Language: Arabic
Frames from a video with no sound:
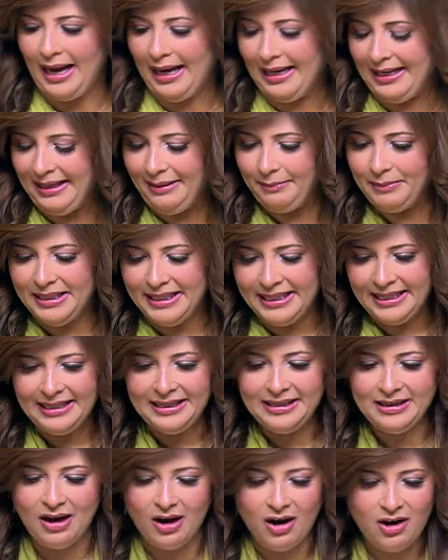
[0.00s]
هنعمل ايه
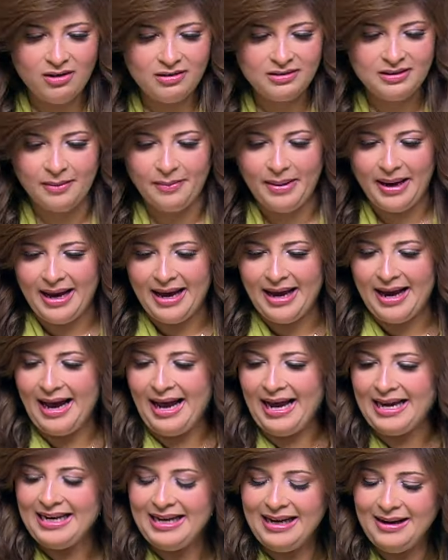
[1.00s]
النهارده بقى
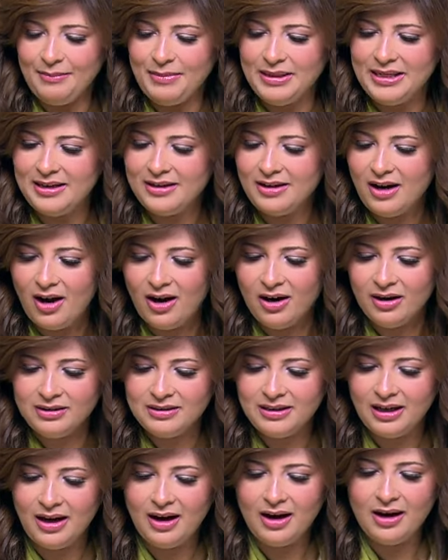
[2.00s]
هنعمل
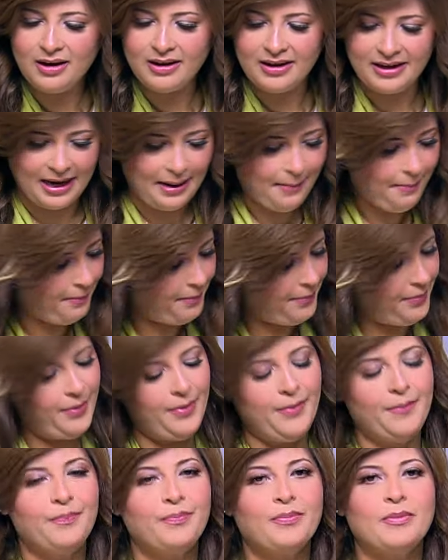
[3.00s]
النهارده كريب
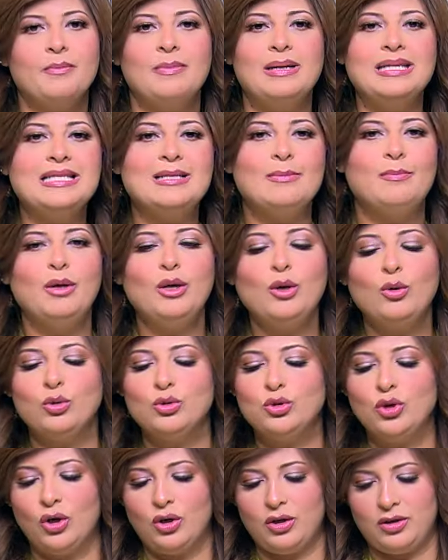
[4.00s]
بس
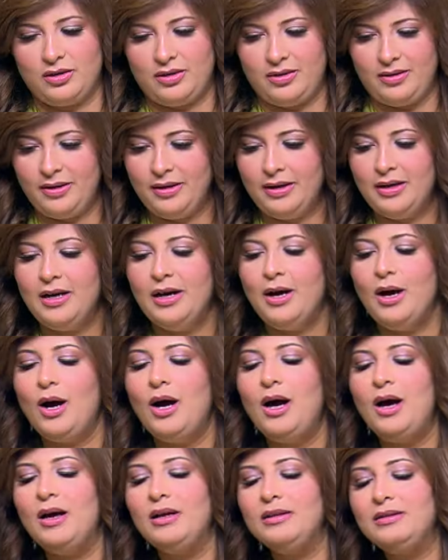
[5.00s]
بالخضار
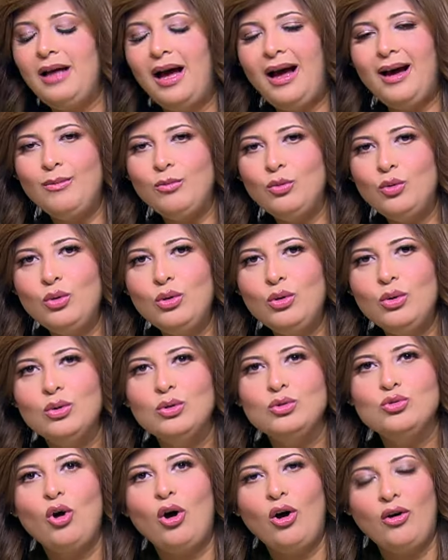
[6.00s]
طعمه
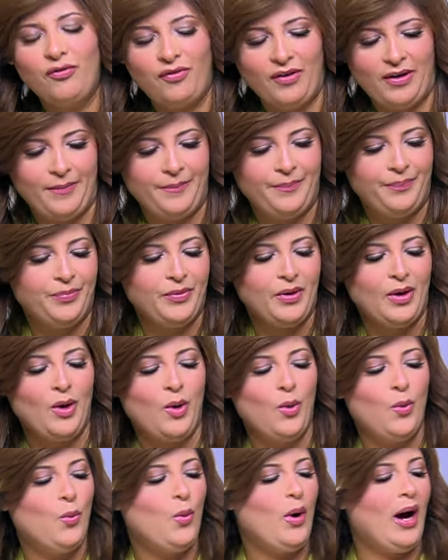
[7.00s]
تحفه
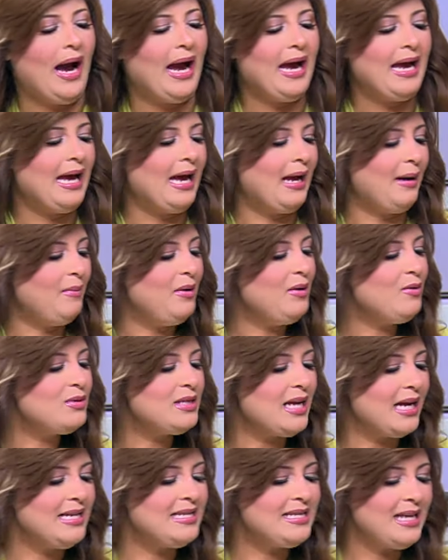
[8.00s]
وهيعملوا
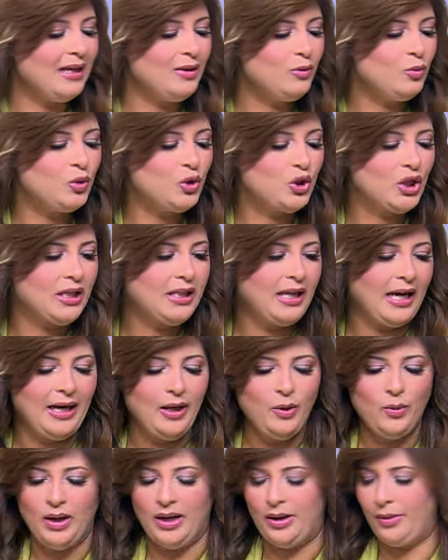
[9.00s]
زي ساندوتش كده
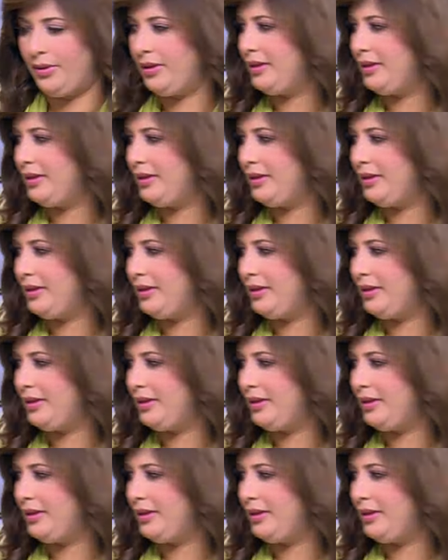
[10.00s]
حلو قوي